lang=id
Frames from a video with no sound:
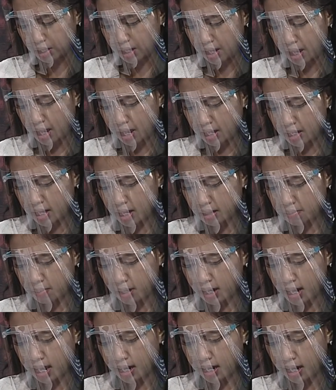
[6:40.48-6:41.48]
dan
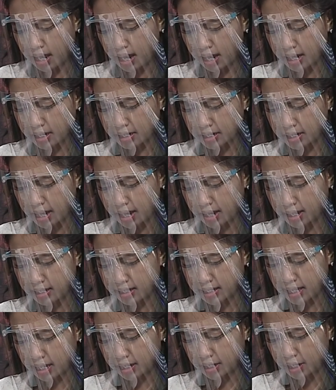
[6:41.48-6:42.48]
belahlah airnya
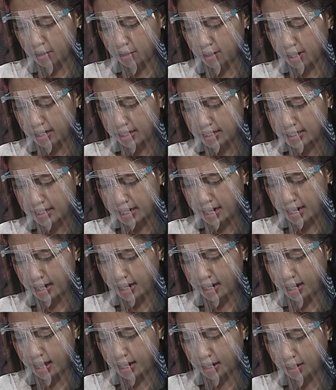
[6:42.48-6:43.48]
sehingga orang Israel
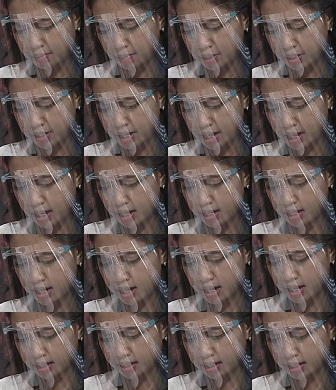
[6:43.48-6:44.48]
akan berjalan
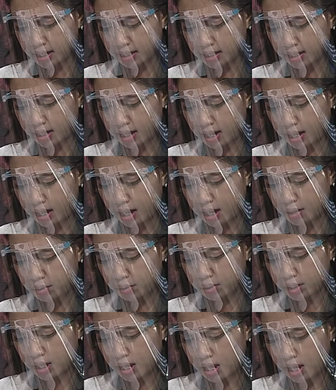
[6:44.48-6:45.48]
dari tengah-tengah laut
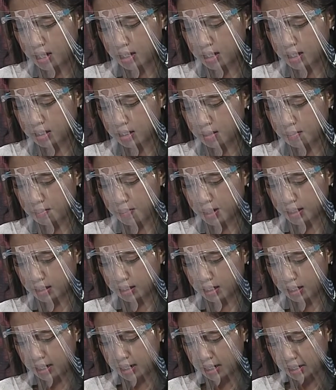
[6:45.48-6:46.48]
di tempat
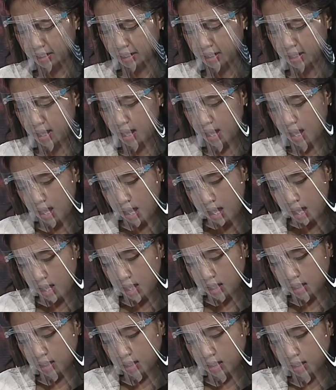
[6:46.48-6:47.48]
kering."
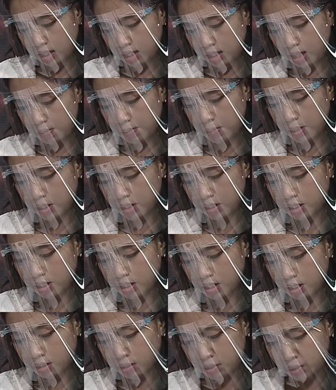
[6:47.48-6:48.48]
Tetapi
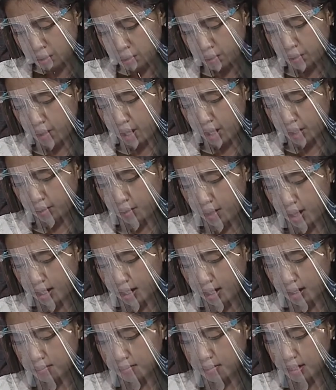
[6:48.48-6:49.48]
sungguh aku
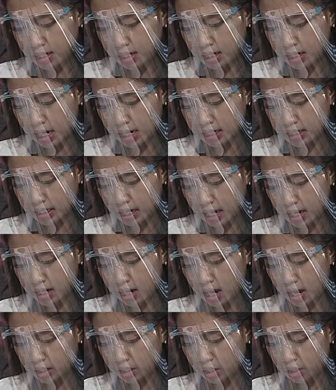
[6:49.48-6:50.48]
akan mengeraskan
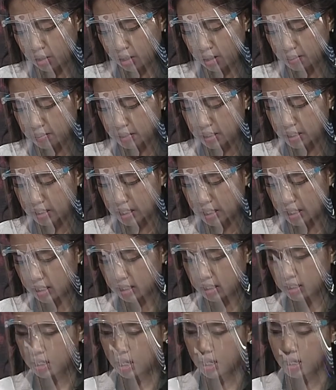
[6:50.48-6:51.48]
hati orang Mesir
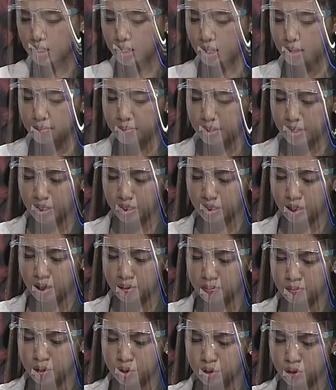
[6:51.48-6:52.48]
sehingga mereka
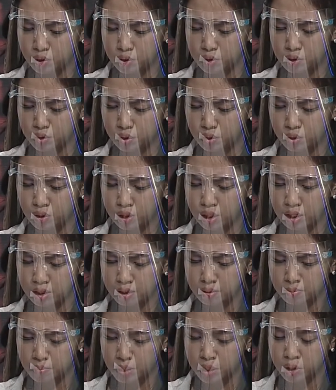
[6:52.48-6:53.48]
menyusuri,
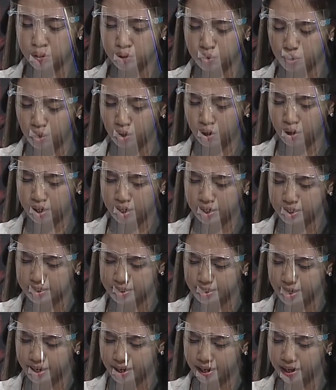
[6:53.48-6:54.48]
menyusul orang
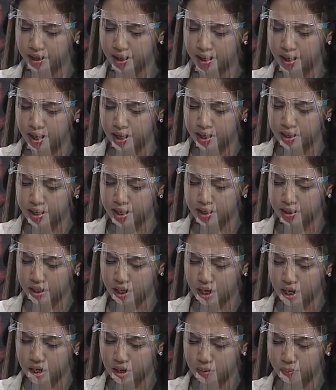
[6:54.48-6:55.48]
Israel dan
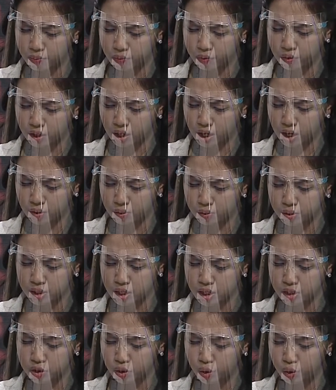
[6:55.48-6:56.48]
terhadap Firaun
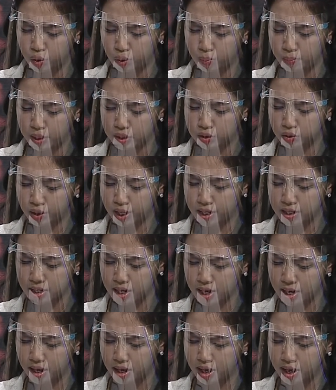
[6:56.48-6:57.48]
dan seluruh pasukannya
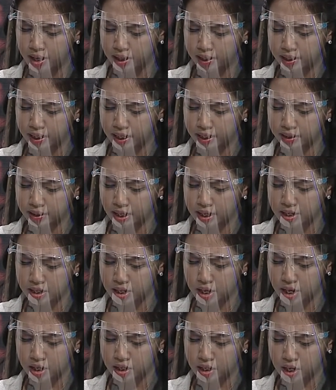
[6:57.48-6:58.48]

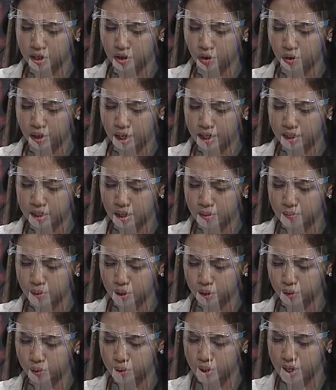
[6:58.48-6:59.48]
keretanya, dan orang yang
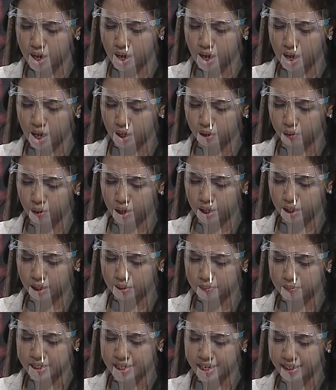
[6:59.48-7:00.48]
berkuda, aku akan
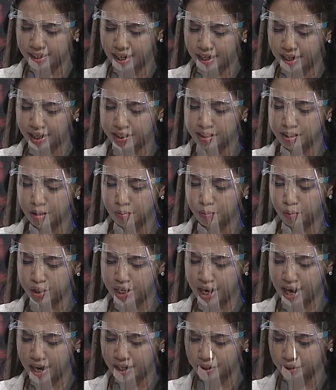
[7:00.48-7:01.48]
menyatakan
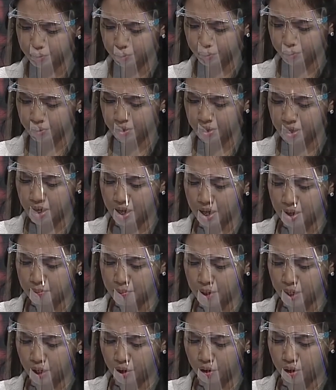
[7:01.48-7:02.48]
kemuliaanku.
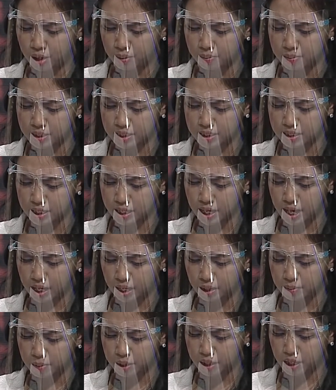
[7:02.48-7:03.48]
Maka orang Mesir
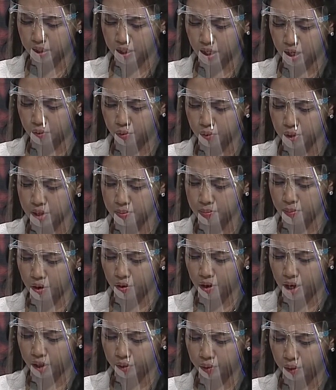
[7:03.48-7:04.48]
akan mengetahui bahwa
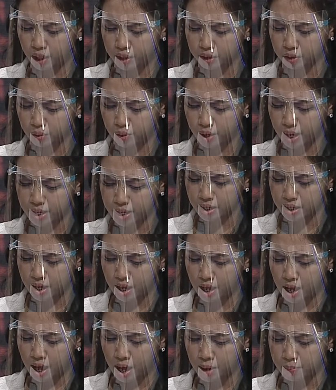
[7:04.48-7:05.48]
akulah Tuhan
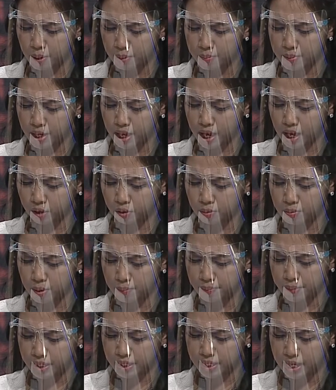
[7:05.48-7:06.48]
apabila aku
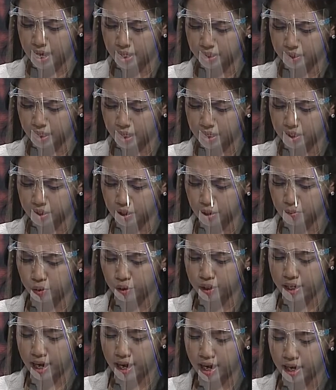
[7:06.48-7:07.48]
memperlihatkan
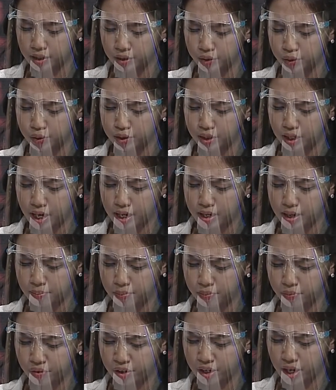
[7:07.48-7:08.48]
kemuliaanku terhadap
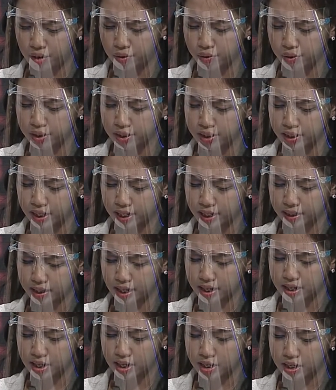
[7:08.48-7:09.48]
Firaun,
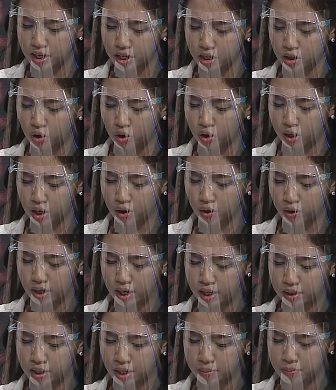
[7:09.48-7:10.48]
keretanya, dan
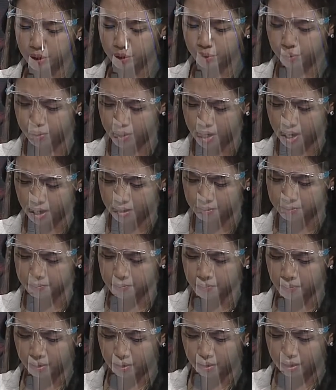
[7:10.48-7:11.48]
orang-orang yang berkuda.
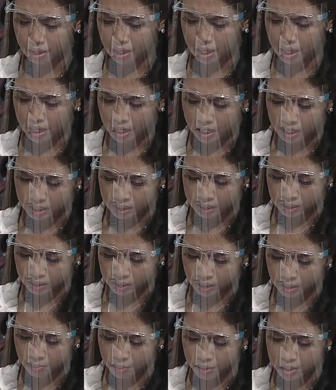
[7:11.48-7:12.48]

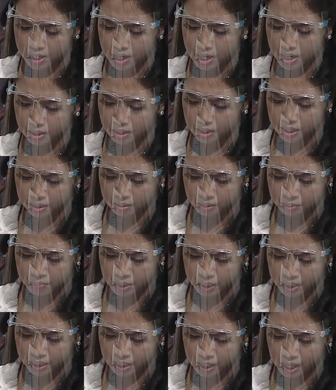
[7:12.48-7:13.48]
Kemudian
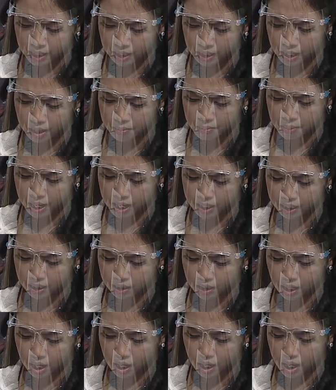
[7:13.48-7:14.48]
bergeraklah malaikat
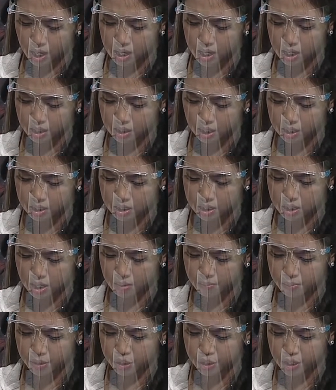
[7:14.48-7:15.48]
Allah yang tadinya
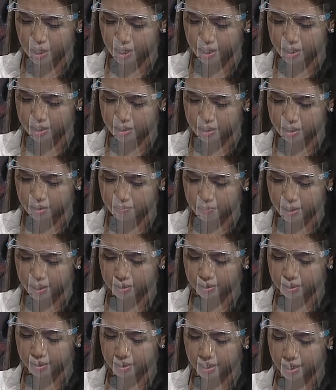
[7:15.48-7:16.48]
berjalan di depan
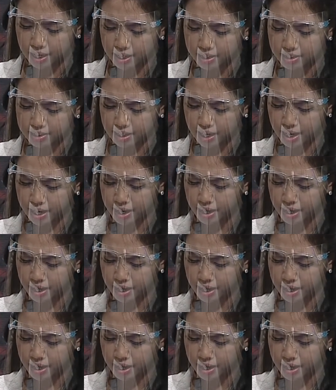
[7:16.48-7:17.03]
tentara Israel,